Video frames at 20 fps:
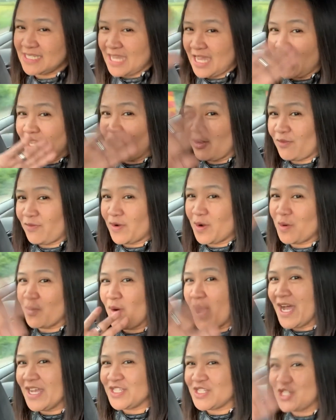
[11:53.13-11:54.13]
Thank you for
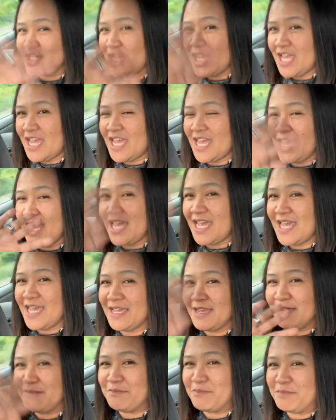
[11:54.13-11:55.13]
watching.
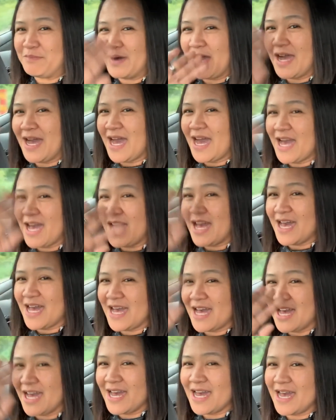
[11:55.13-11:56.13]

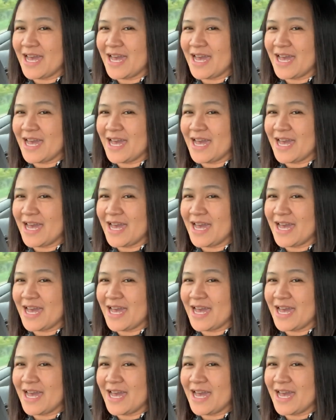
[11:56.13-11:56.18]
Bye!